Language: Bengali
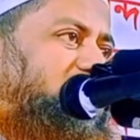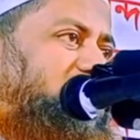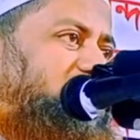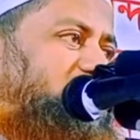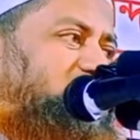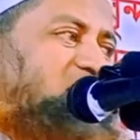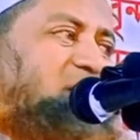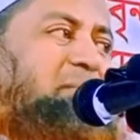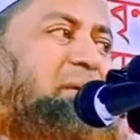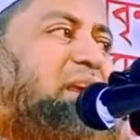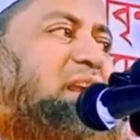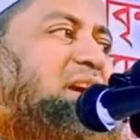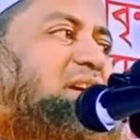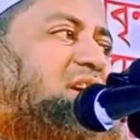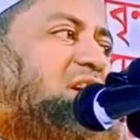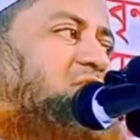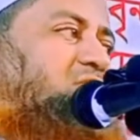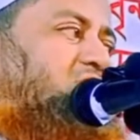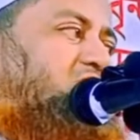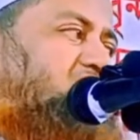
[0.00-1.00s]

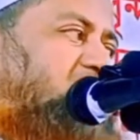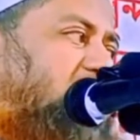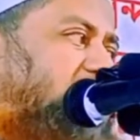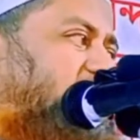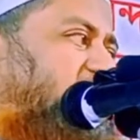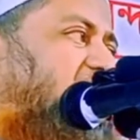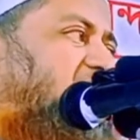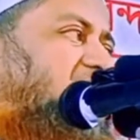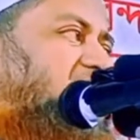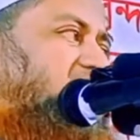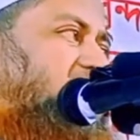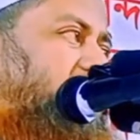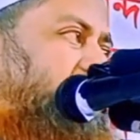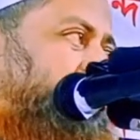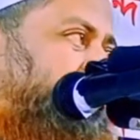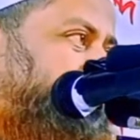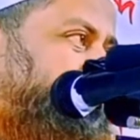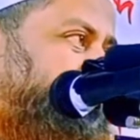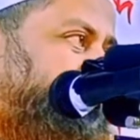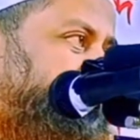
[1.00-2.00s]
জামিলাকে একটু সাজায়া দাও
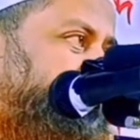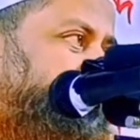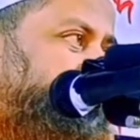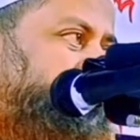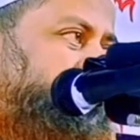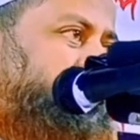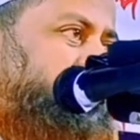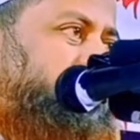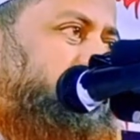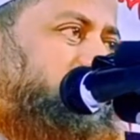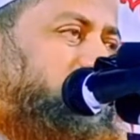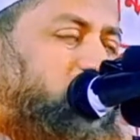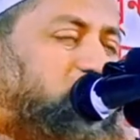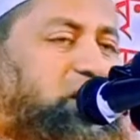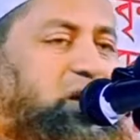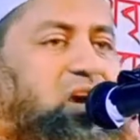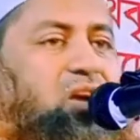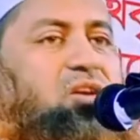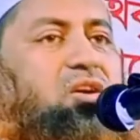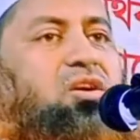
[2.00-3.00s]
বলে কেন